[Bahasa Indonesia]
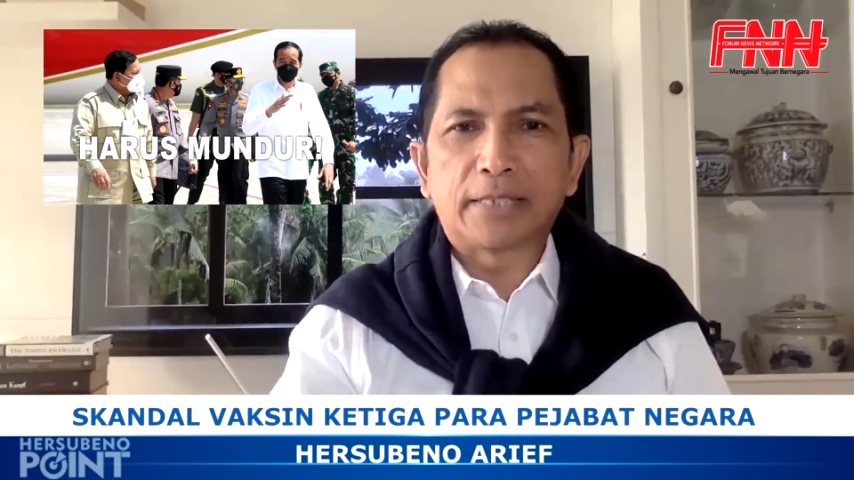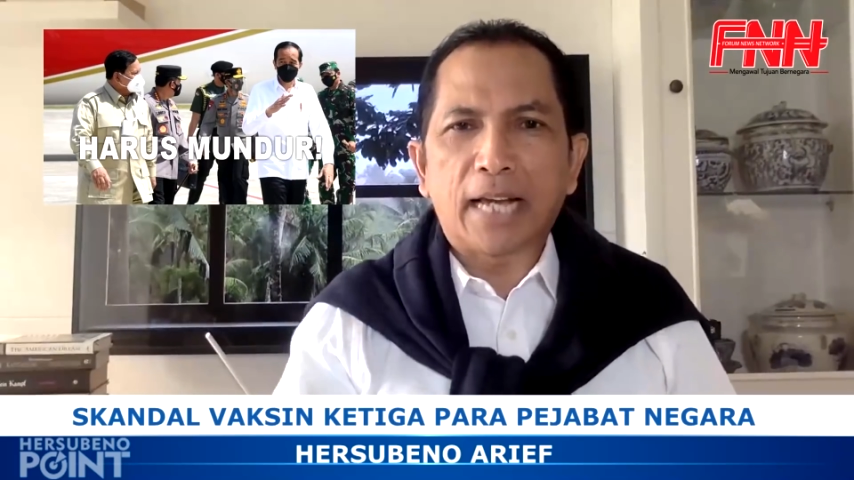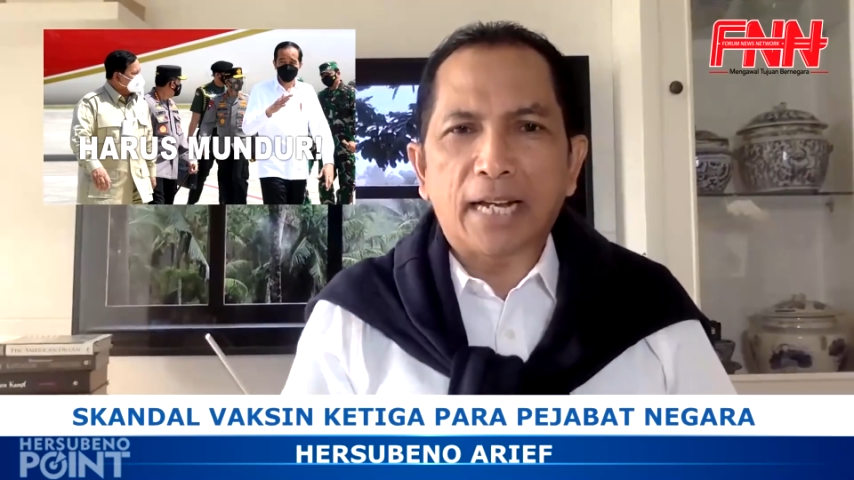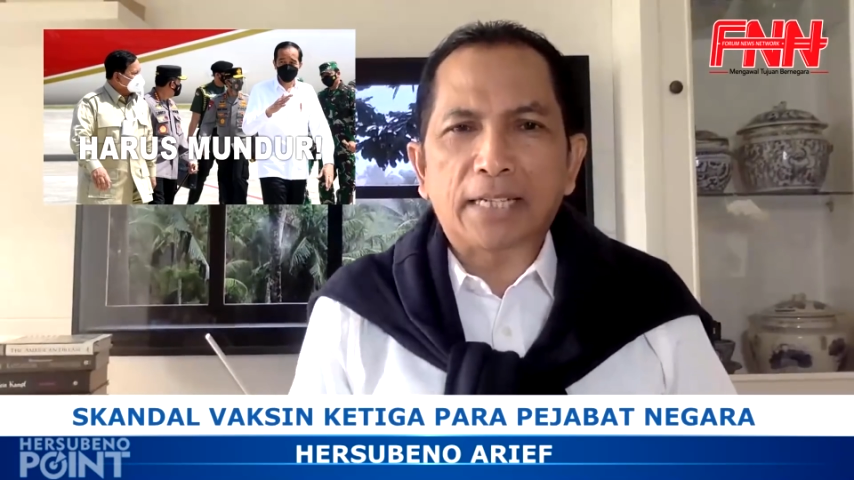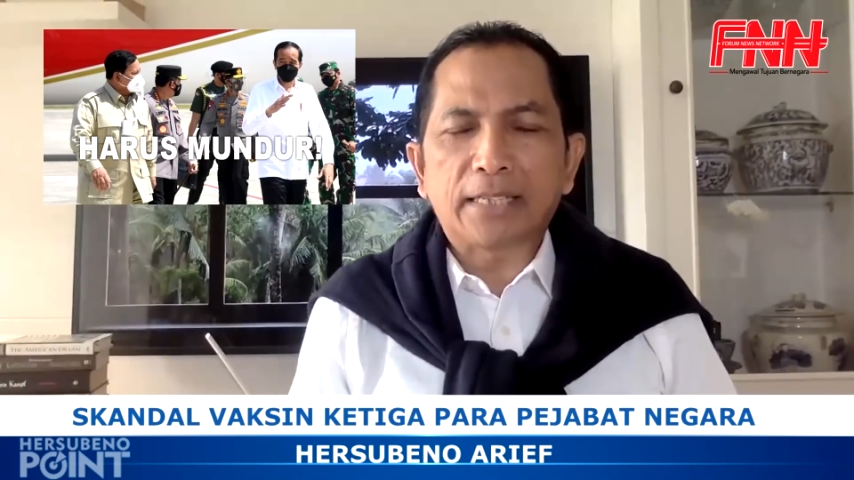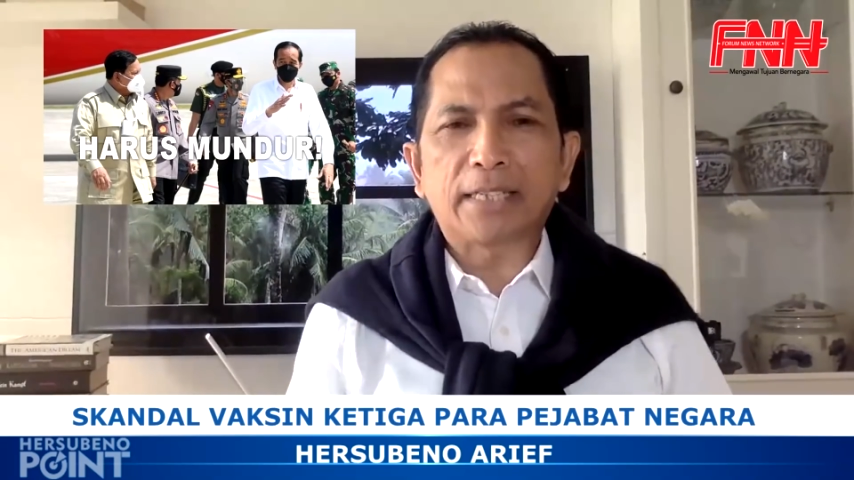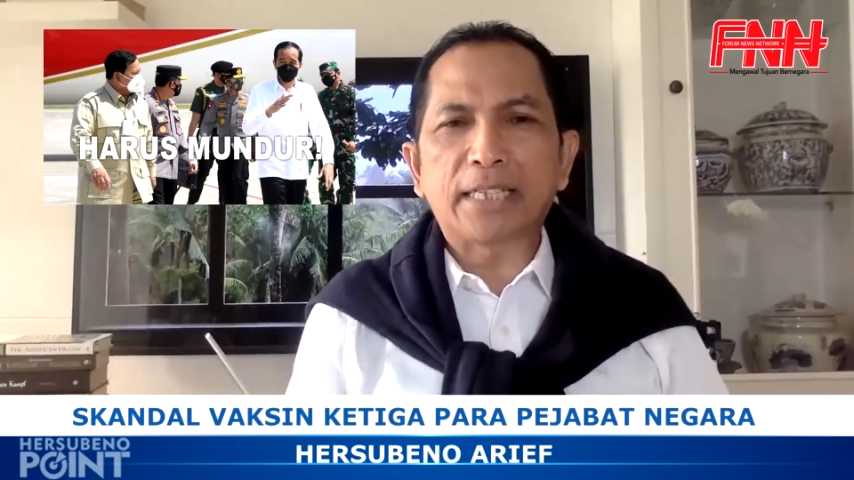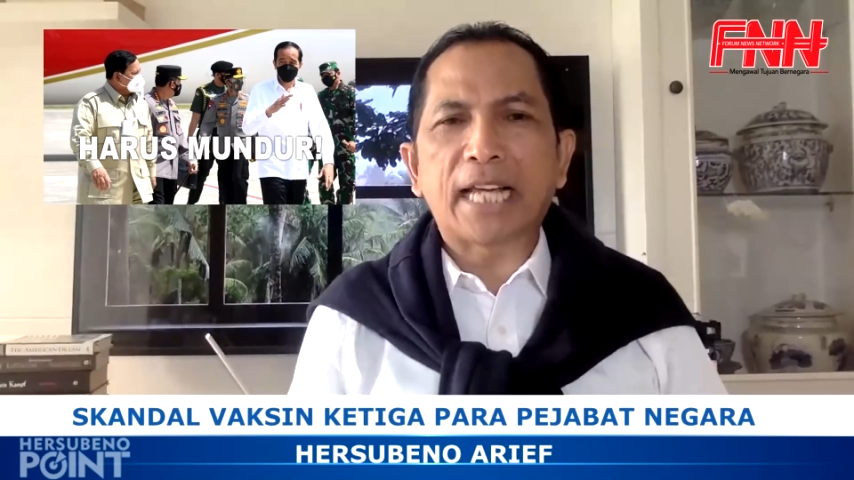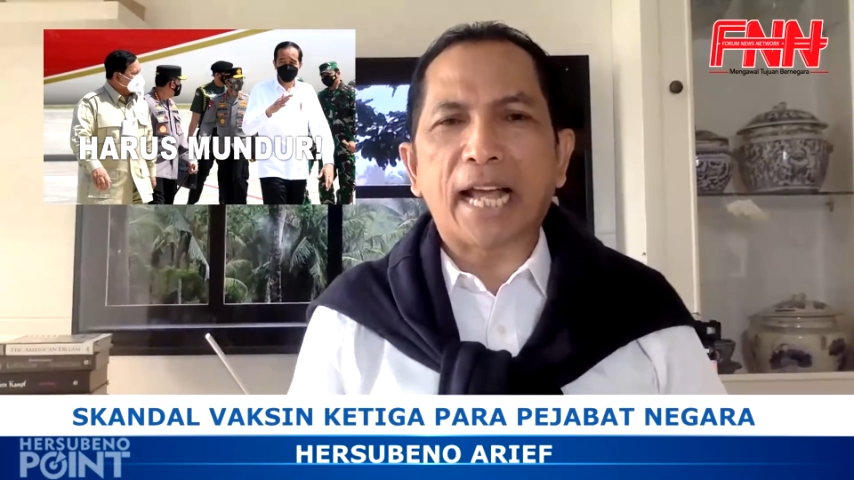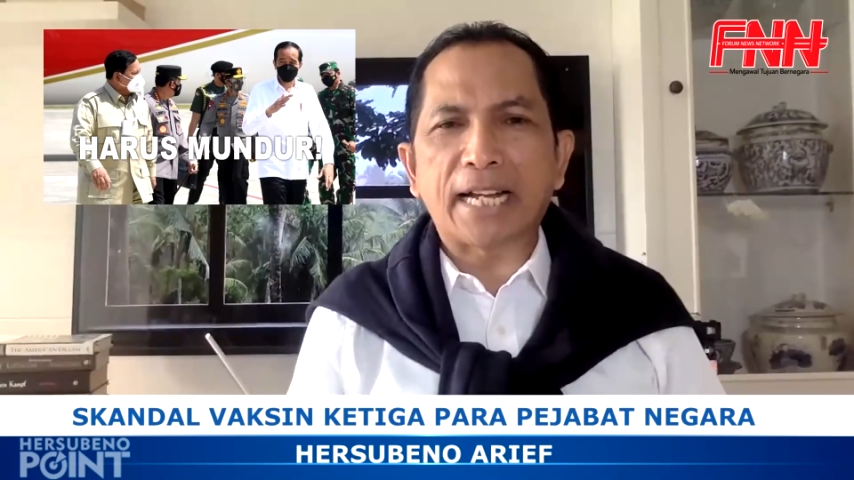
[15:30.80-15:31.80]
Jangan
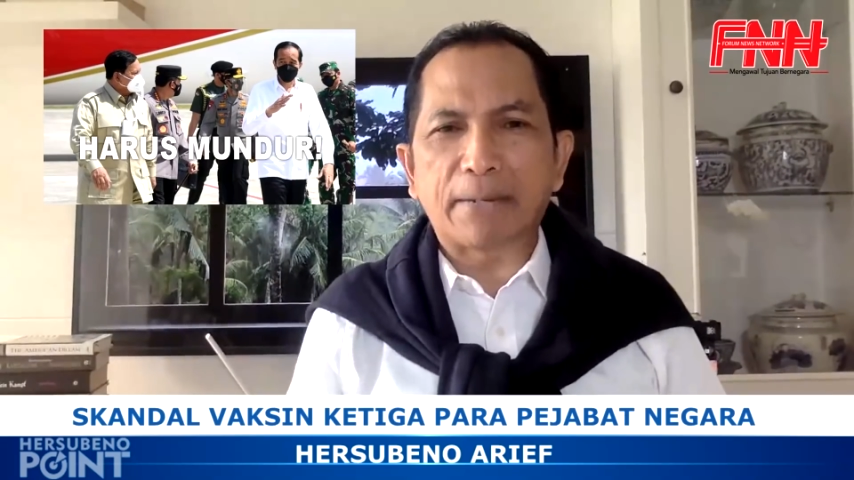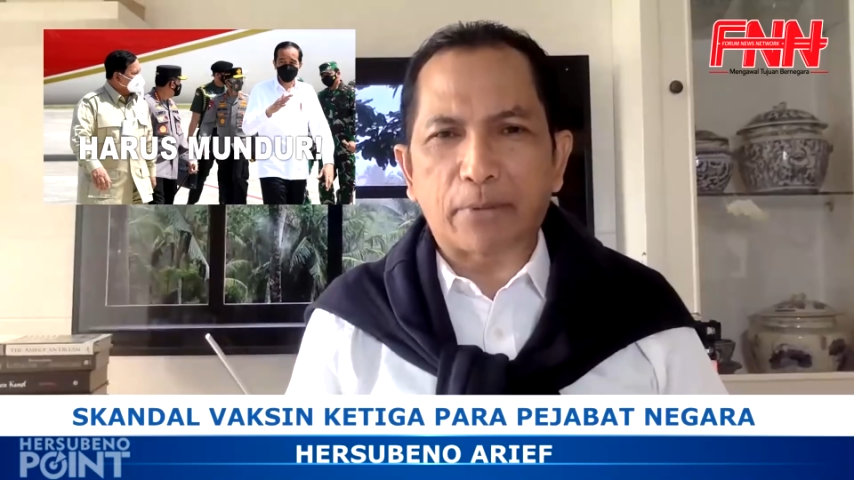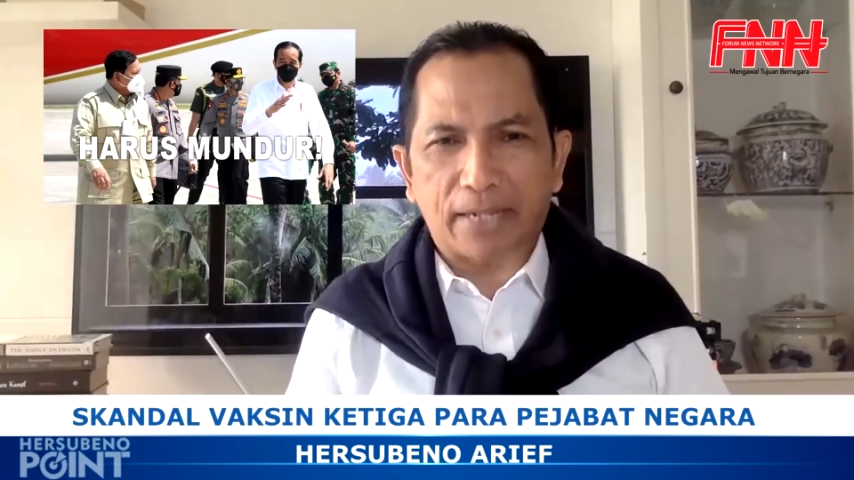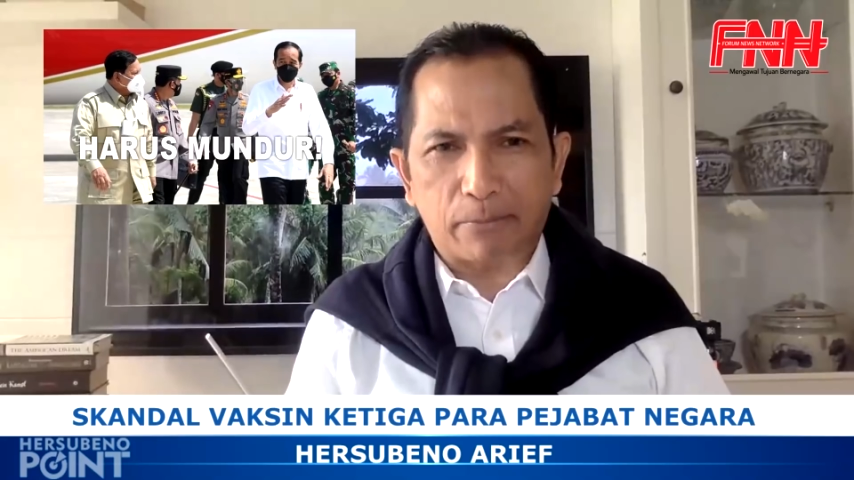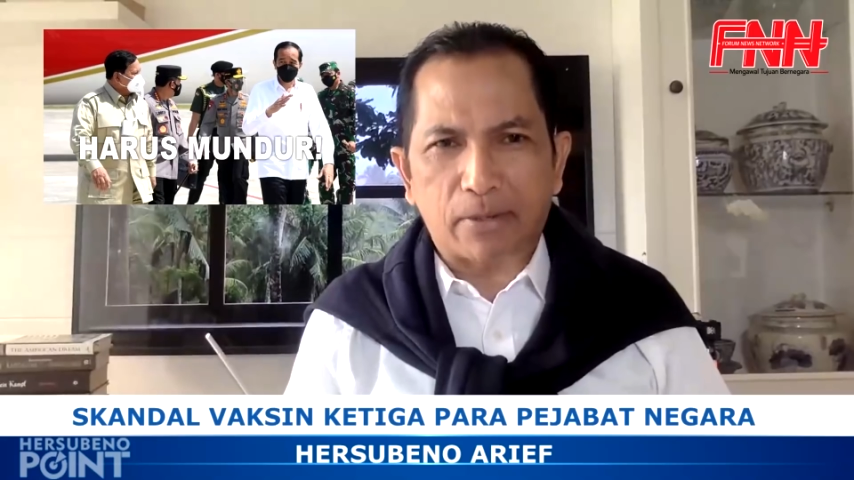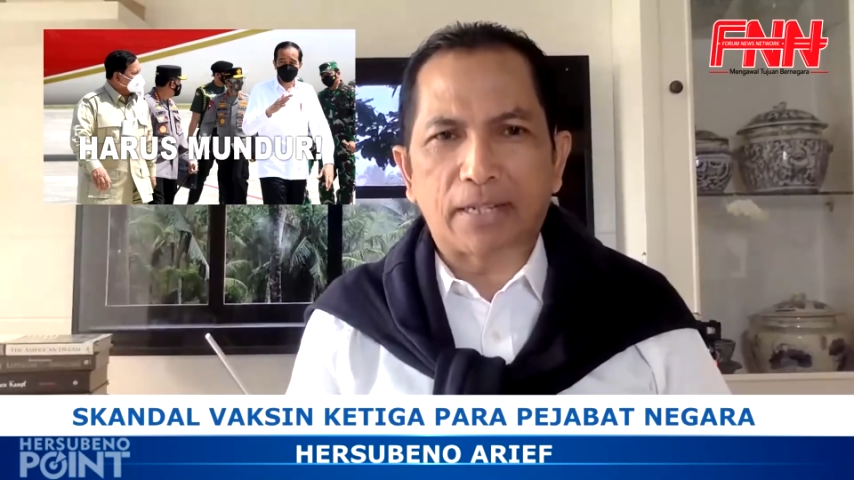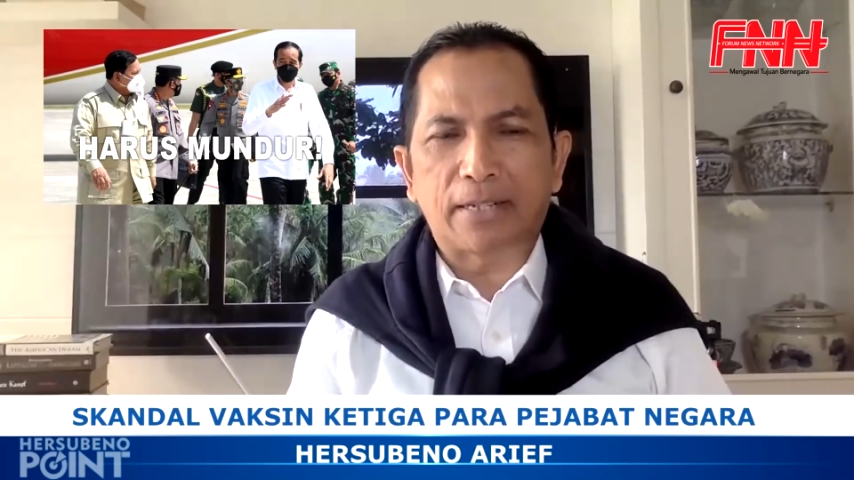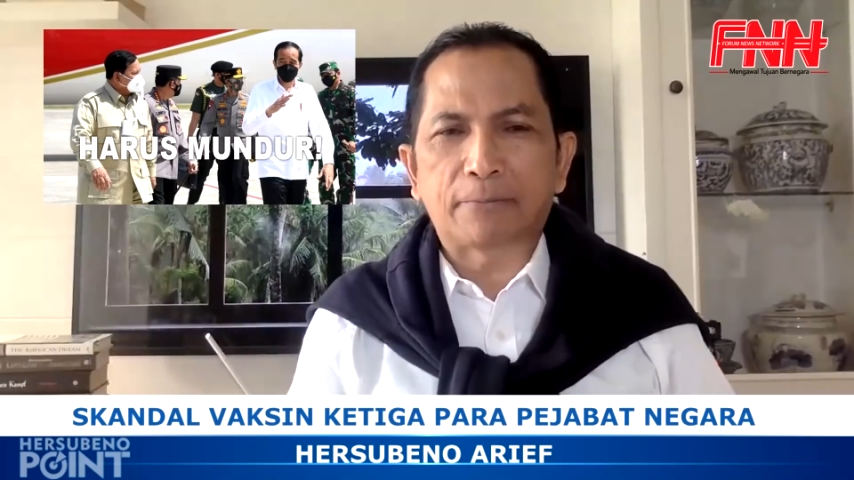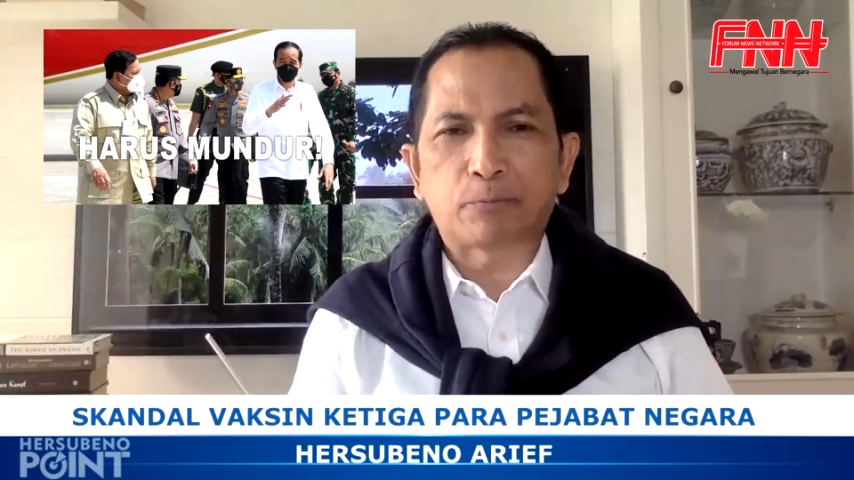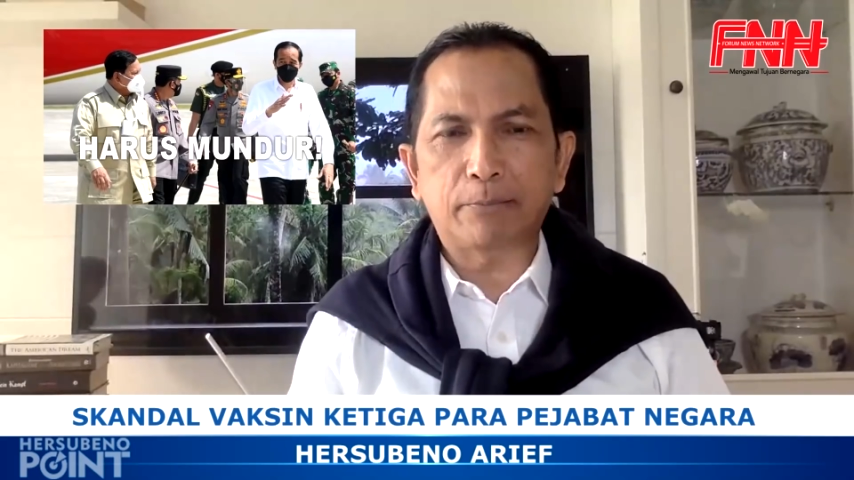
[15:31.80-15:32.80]
dianggap remeh ya.